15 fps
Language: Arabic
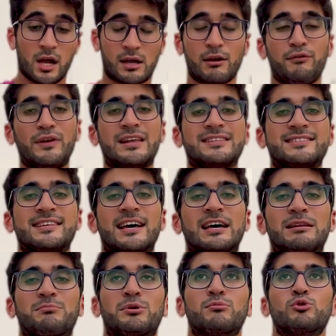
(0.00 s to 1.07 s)
كيف
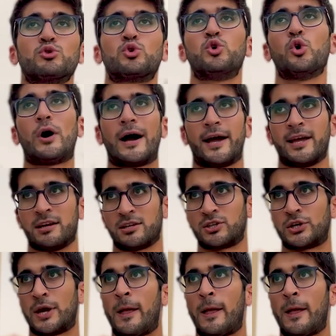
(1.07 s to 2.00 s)
الانسان بيموت وهو عايش؟